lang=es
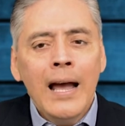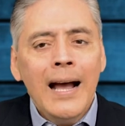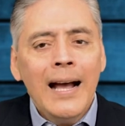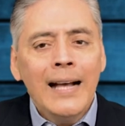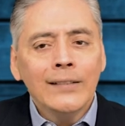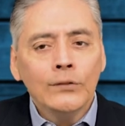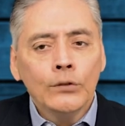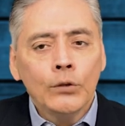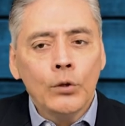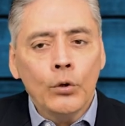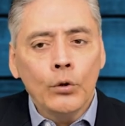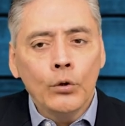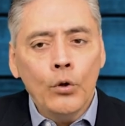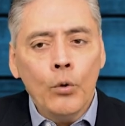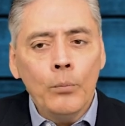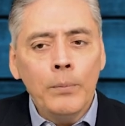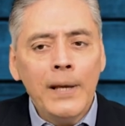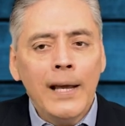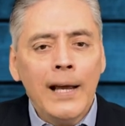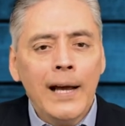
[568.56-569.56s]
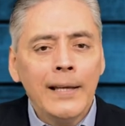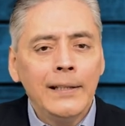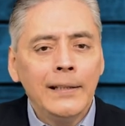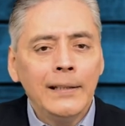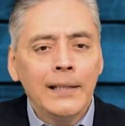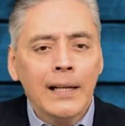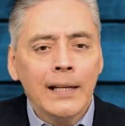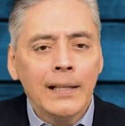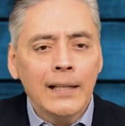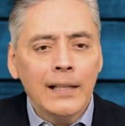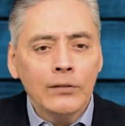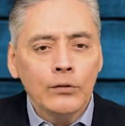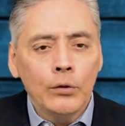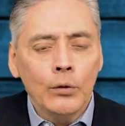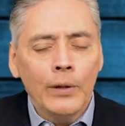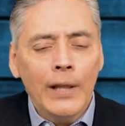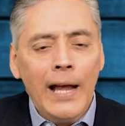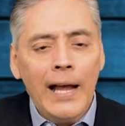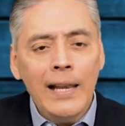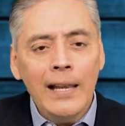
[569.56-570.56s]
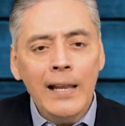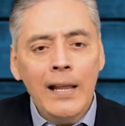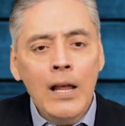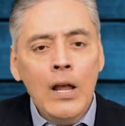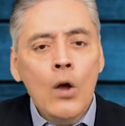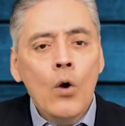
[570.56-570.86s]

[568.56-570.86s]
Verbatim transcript: Astronómica Internacional,